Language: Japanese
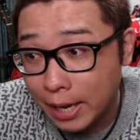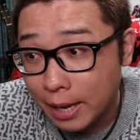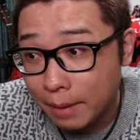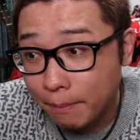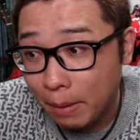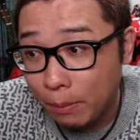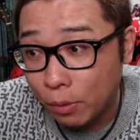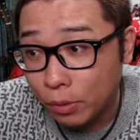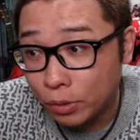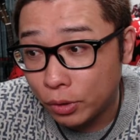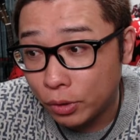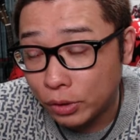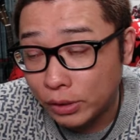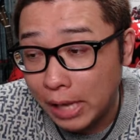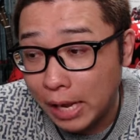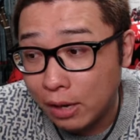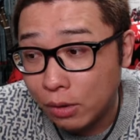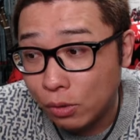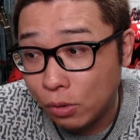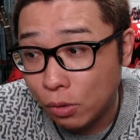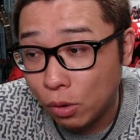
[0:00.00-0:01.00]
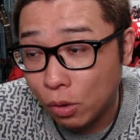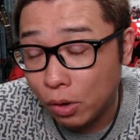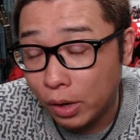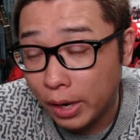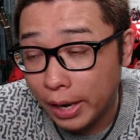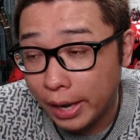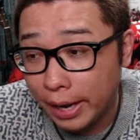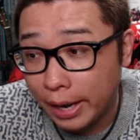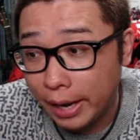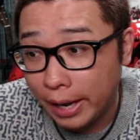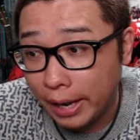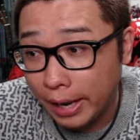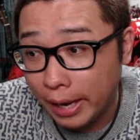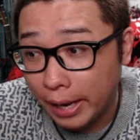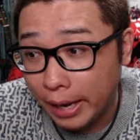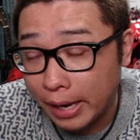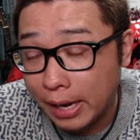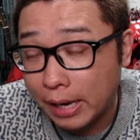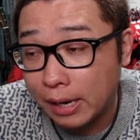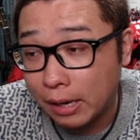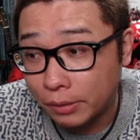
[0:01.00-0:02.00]
まあ、僕の参考、
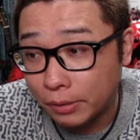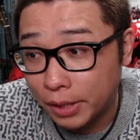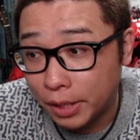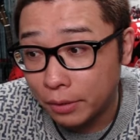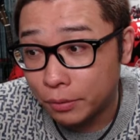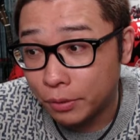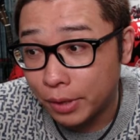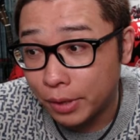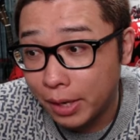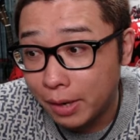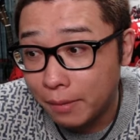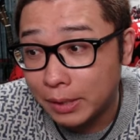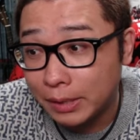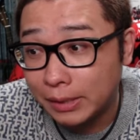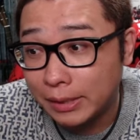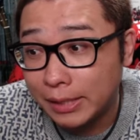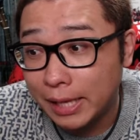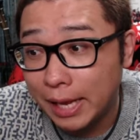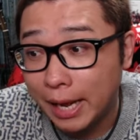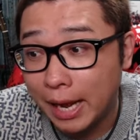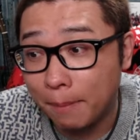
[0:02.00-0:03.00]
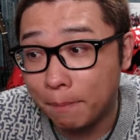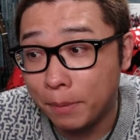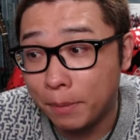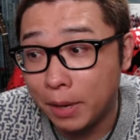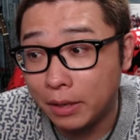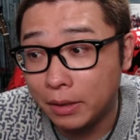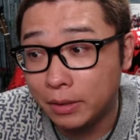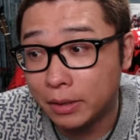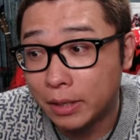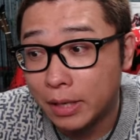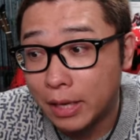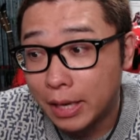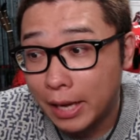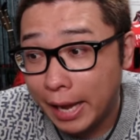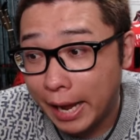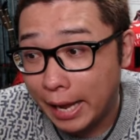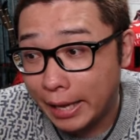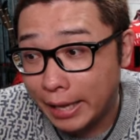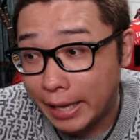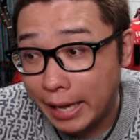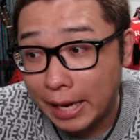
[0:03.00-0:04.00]
えー、価格でいくのであれば、
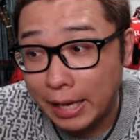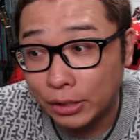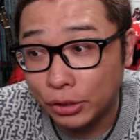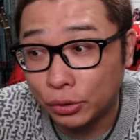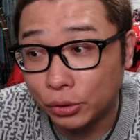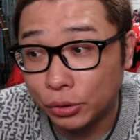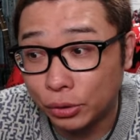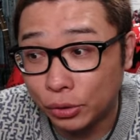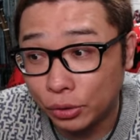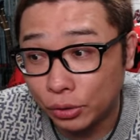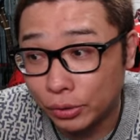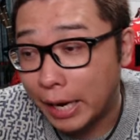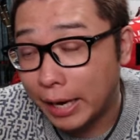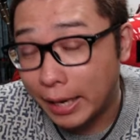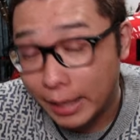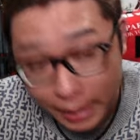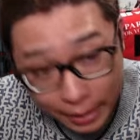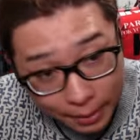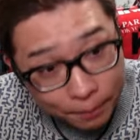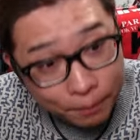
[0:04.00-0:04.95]
2870ぐらいかな。